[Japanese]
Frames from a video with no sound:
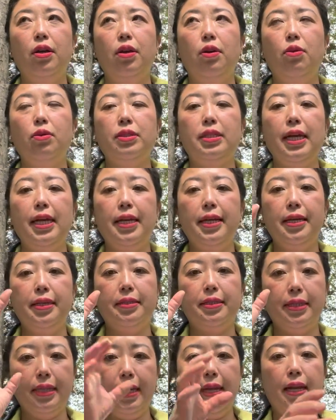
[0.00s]
抑
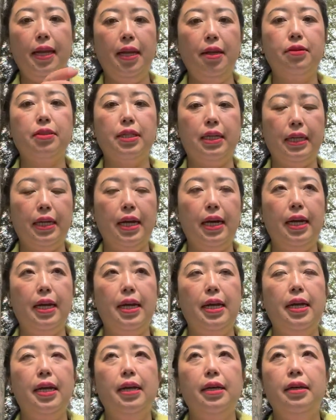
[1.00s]
えつけられるじゃな
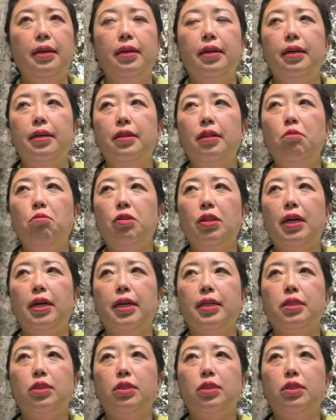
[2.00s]
いでもなんか